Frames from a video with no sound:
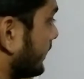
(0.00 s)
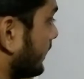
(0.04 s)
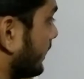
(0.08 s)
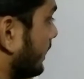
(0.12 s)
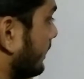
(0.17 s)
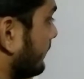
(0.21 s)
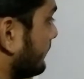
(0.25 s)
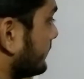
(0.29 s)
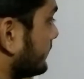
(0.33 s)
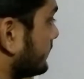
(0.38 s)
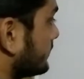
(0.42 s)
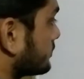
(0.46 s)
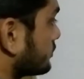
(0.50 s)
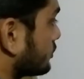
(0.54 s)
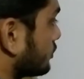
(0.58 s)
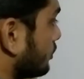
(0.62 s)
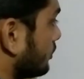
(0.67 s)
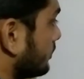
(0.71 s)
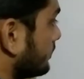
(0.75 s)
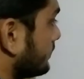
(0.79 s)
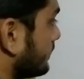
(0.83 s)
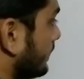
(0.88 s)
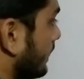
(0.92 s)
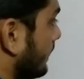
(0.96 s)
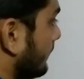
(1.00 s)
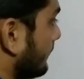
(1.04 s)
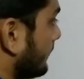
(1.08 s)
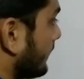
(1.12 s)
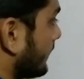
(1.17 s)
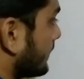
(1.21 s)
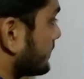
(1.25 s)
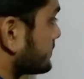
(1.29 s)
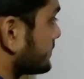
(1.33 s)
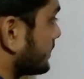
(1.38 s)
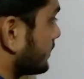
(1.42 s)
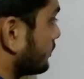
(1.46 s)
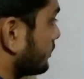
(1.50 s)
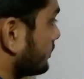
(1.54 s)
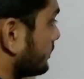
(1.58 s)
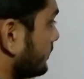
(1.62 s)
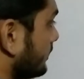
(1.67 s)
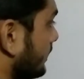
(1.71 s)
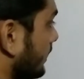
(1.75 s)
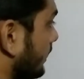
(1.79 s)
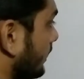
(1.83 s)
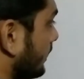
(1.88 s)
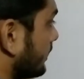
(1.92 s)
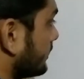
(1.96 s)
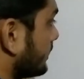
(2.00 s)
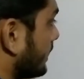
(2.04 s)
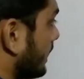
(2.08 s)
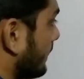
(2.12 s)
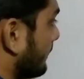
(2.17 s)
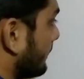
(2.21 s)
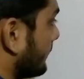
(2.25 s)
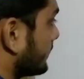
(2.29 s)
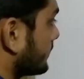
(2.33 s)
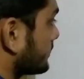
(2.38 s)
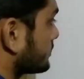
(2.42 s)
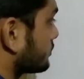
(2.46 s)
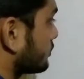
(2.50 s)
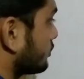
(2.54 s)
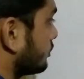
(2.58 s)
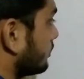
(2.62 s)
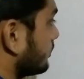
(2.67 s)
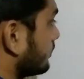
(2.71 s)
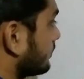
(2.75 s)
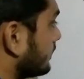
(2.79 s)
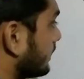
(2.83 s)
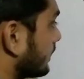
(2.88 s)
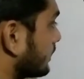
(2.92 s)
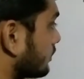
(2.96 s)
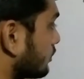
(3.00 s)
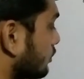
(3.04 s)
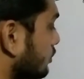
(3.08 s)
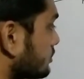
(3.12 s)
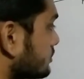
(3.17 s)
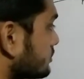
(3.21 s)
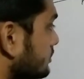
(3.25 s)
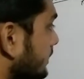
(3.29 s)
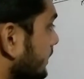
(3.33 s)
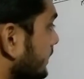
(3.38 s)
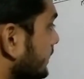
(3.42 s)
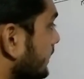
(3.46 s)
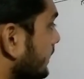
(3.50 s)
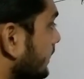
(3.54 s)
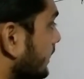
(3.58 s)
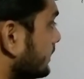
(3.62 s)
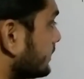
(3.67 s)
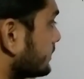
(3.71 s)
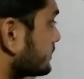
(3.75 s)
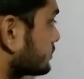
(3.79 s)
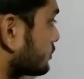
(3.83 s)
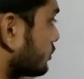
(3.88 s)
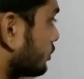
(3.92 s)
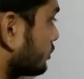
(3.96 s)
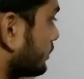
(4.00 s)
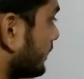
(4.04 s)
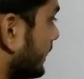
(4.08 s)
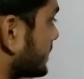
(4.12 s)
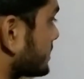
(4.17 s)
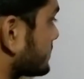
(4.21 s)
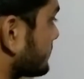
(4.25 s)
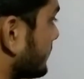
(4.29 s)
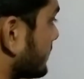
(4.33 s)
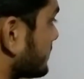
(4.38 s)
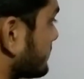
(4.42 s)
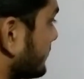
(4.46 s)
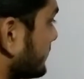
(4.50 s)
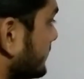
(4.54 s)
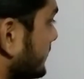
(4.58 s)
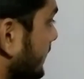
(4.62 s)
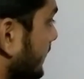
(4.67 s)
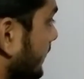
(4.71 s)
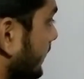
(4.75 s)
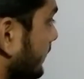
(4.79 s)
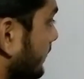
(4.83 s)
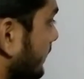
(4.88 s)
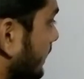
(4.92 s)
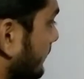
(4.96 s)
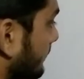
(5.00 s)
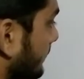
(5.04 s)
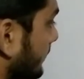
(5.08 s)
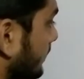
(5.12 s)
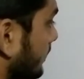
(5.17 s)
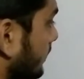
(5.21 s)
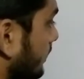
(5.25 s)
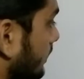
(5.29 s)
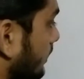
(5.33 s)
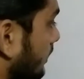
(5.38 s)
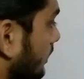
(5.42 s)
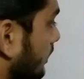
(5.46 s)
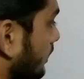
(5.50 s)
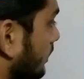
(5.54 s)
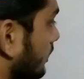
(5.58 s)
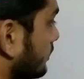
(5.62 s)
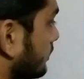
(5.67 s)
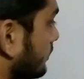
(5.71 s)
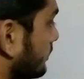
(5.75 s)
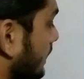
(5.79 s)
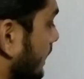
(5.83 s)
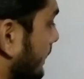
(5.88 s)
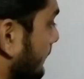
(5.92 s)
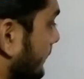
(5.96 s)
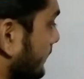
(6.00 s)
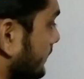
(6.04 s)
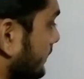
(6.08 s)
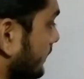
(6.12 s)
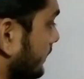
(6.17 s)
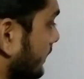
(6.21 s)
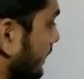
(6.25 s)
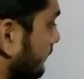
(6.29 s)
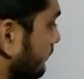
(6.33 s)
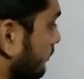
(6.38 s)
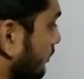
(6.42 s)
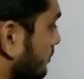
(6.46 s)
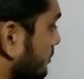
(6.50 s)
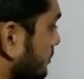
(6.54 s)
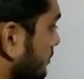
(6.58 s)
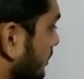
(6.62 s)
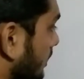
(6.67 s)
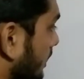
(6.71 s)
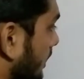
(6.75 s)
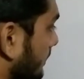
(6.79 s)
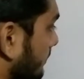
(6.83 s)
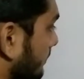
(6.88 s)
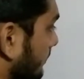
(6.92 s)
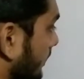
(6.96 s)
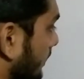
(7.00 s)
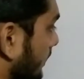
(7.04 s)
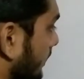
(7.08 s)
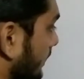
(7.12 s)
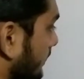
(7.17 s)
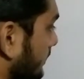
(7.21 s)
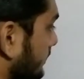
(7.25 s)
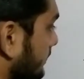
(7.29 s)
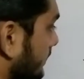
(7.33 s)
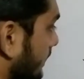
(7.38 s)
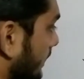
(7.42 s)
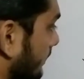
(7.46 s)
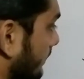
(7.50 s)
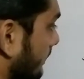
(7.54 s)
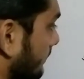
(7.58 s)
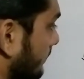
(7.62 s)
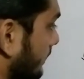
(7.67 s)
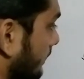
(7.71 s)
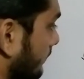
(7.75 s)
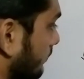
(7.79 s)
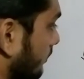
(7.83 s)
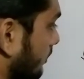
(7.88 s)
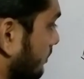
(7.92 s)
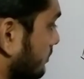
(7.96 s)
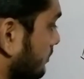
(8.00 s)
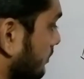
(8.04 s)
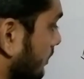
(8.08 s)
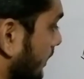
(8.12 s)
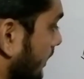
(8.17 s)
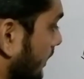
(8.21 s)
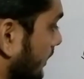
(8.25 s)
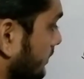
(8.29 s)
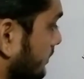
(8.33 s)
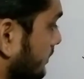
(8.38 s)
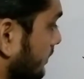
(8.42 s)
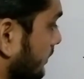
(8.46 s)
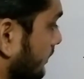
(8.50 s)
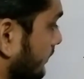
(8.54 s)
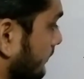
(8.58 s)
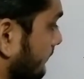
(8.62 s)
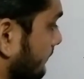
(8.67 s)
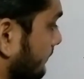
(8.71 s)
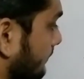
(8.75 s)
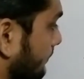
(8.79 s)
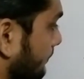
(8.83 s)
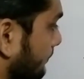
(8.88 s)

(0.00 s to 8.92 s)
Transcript: ठीक है हम इसको यहाँ पर ऐसे है तो ये अगर यहाँ पर इसको इलेक्ट्रॉन दे देगा ये इसको तो H प्लस बन जाएगा यहाँ पर तो यहाँ पर ये क्या फॉर्म होगा आपका ये आपका फॉर्म होगा ऐसे